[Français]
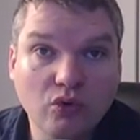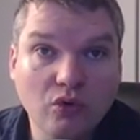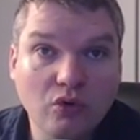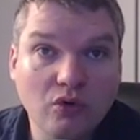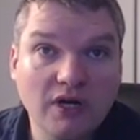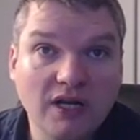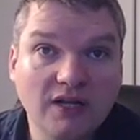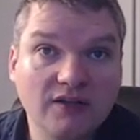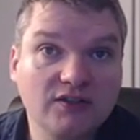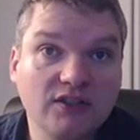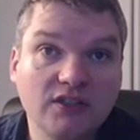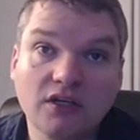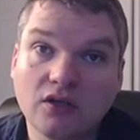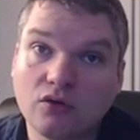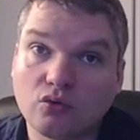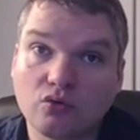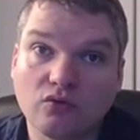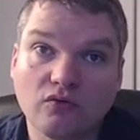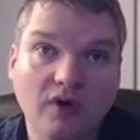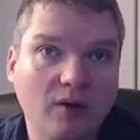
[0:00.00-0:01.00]
lundi. Hein,
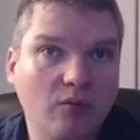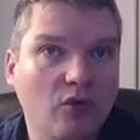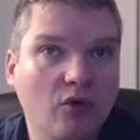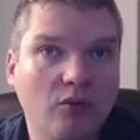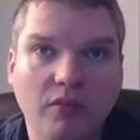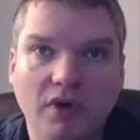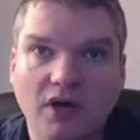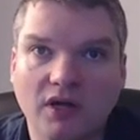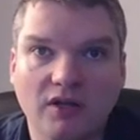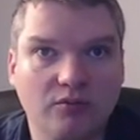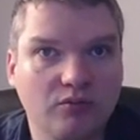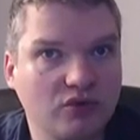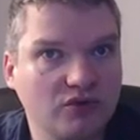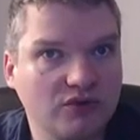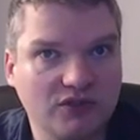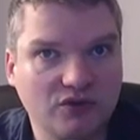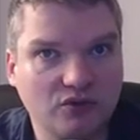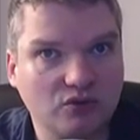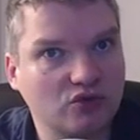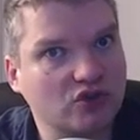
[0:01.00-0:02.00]
donc vraiment pas des
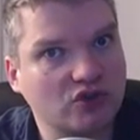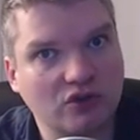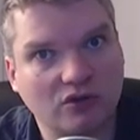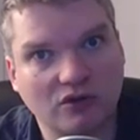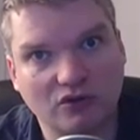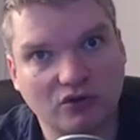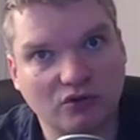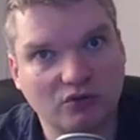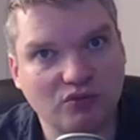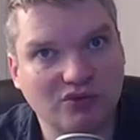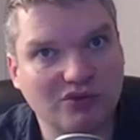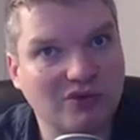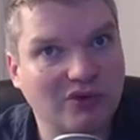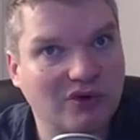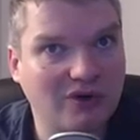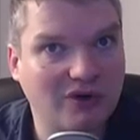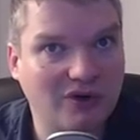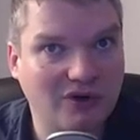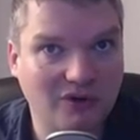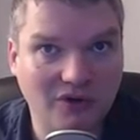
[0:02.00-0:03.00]
positions short
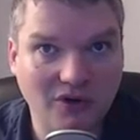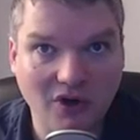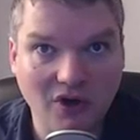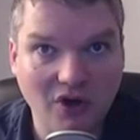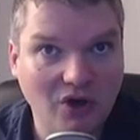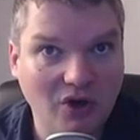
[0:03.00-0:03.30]
pour